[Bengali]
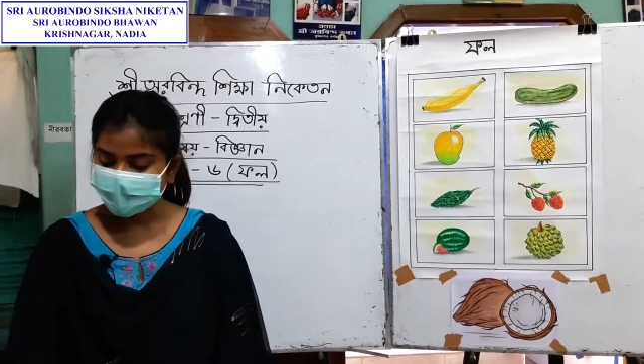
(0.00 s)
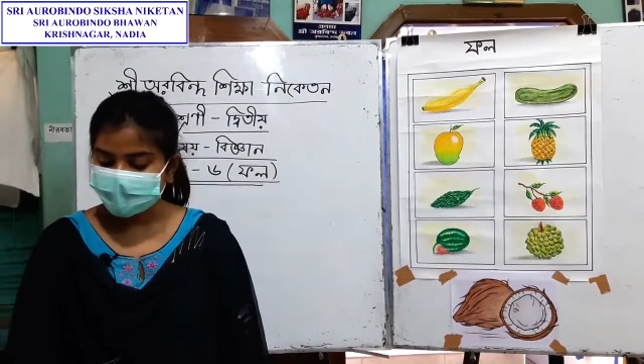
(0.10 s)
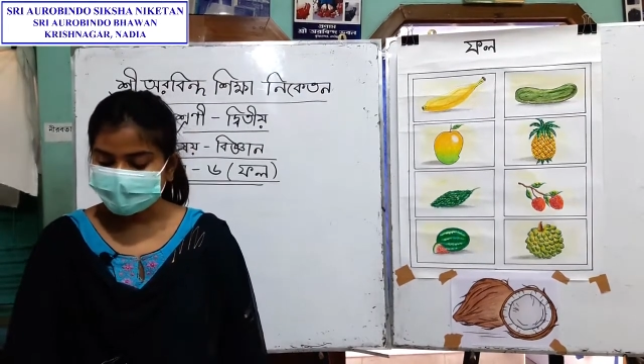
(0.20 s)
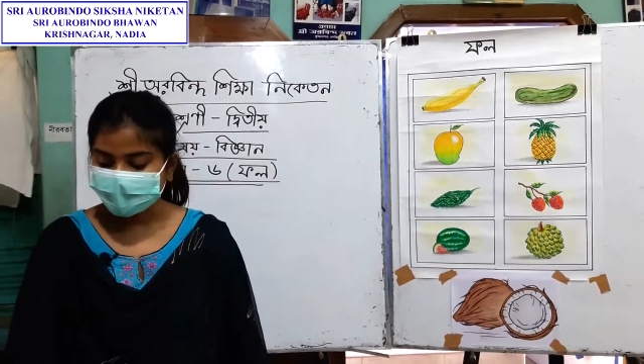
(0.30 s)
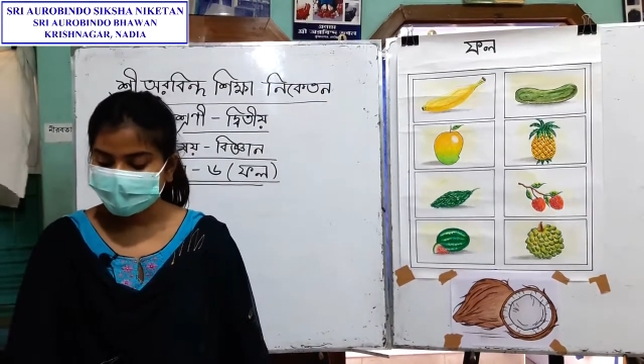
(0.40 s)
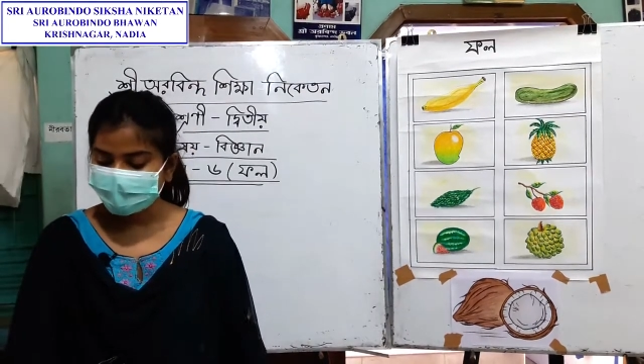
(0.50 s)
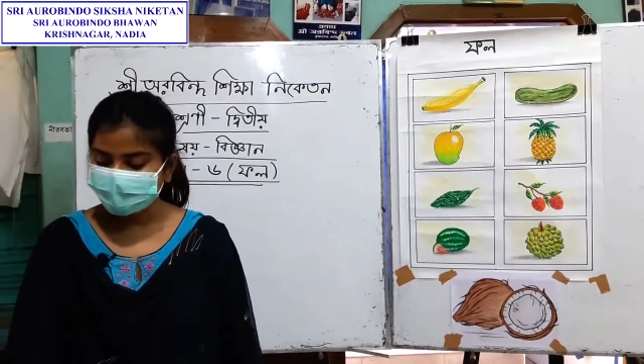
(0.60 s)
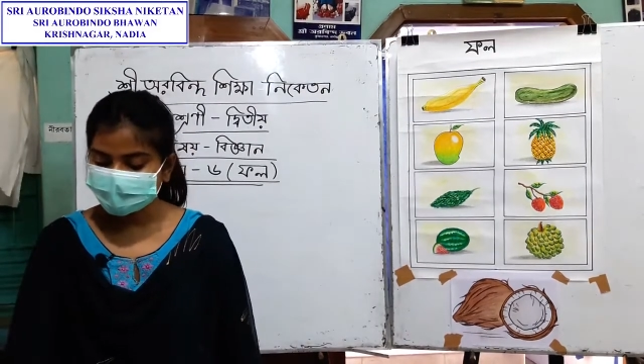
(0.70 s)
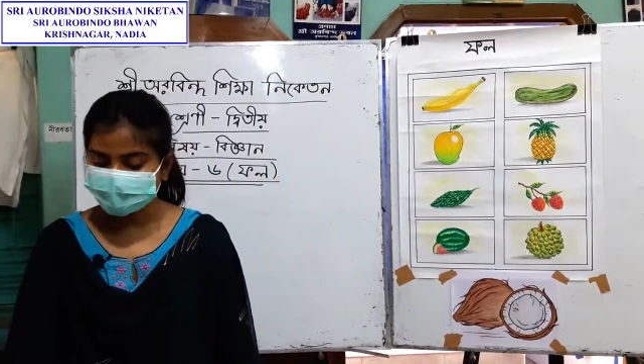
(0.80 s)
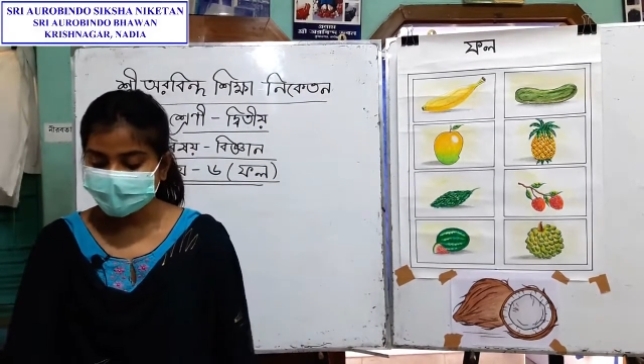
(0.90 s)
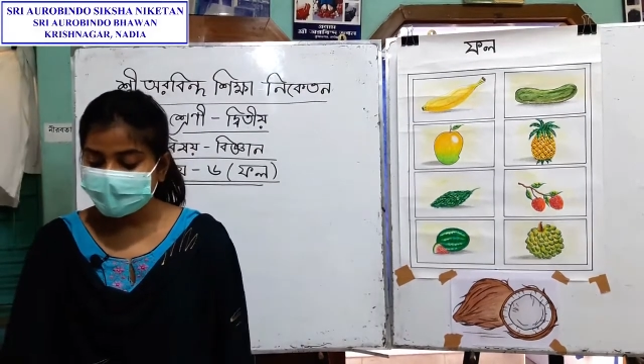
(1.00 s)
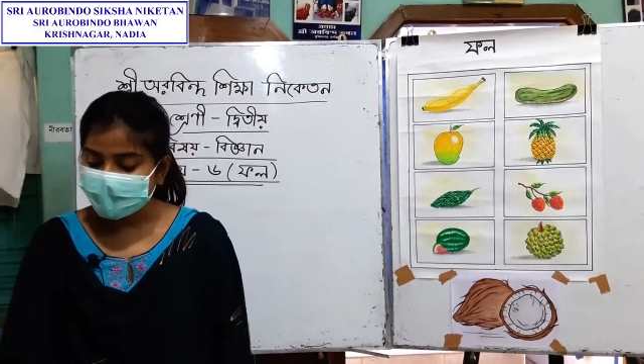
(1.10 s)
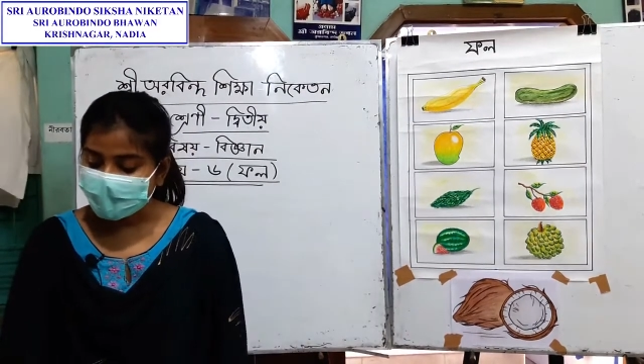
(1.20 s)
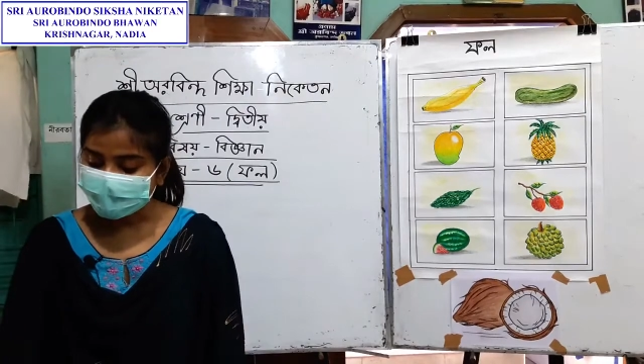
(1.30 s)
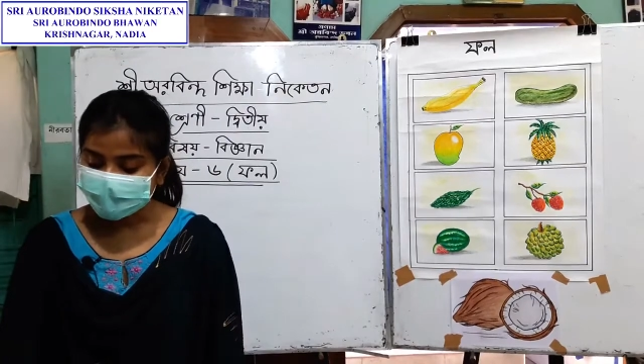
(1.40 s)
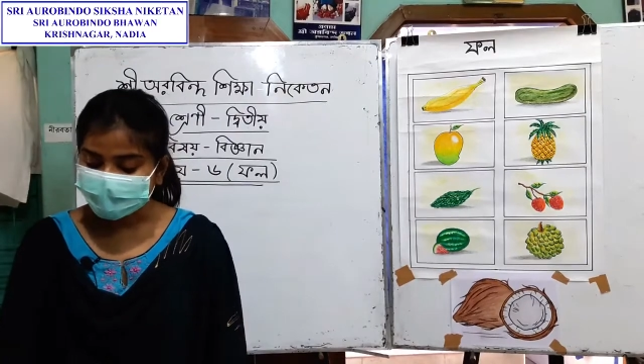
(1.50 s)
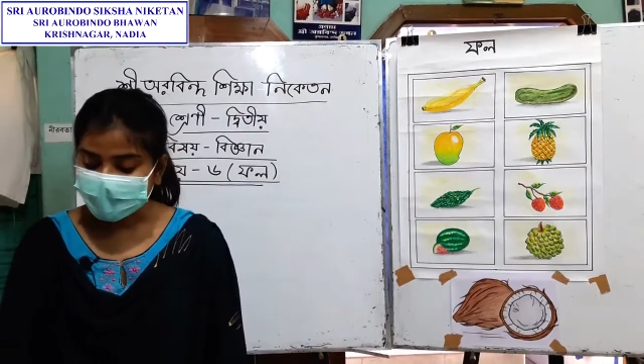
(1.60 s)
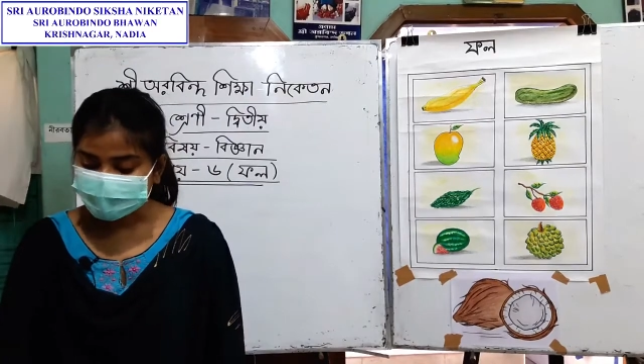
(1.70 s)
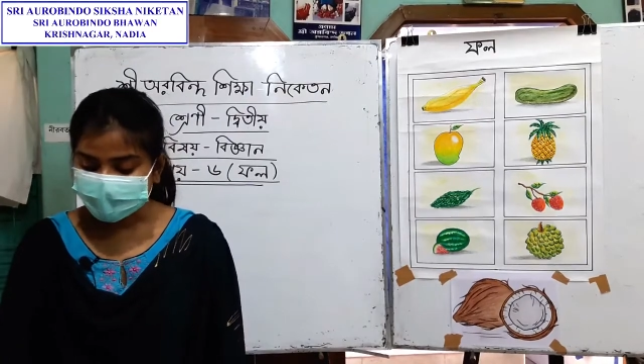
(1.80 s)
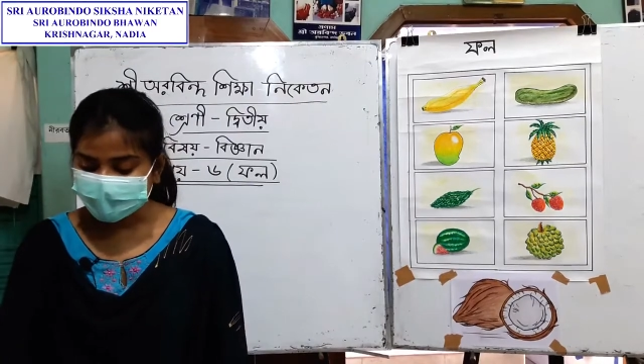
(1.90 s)
দেখো বলছে আমরা
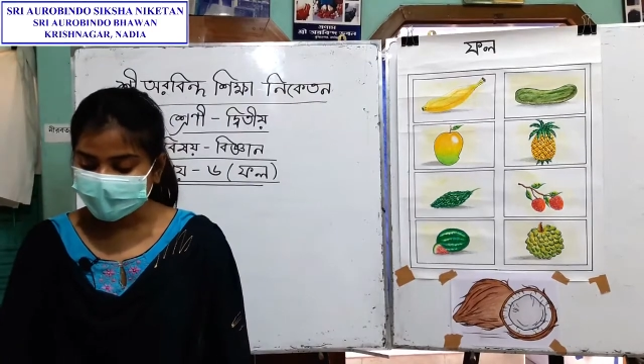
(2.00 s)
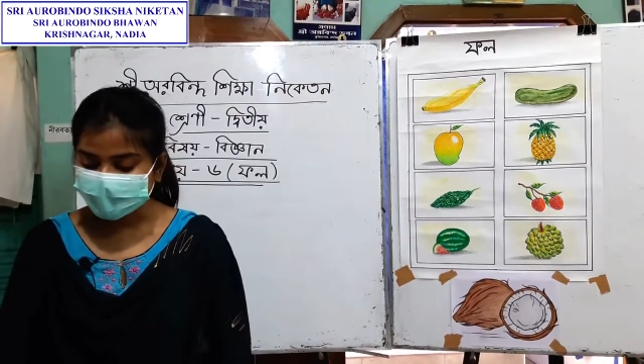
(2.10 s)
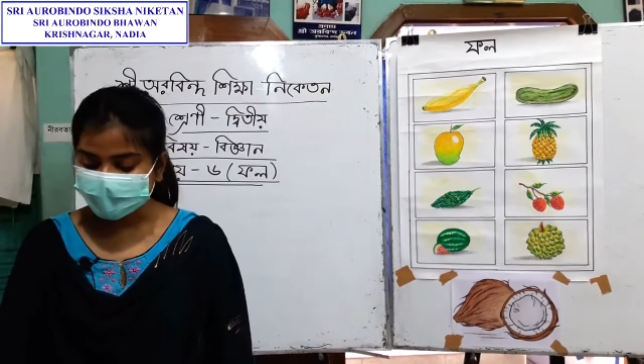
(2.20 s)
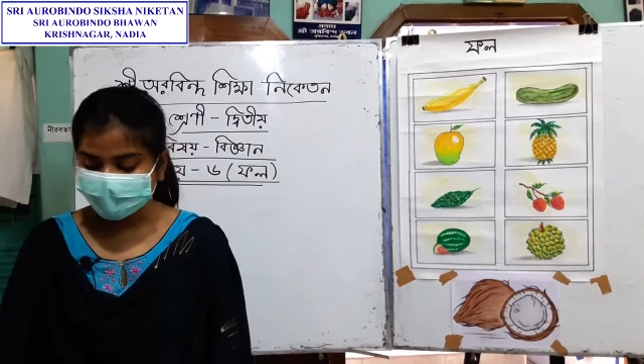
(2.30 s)
বাজারে গেলে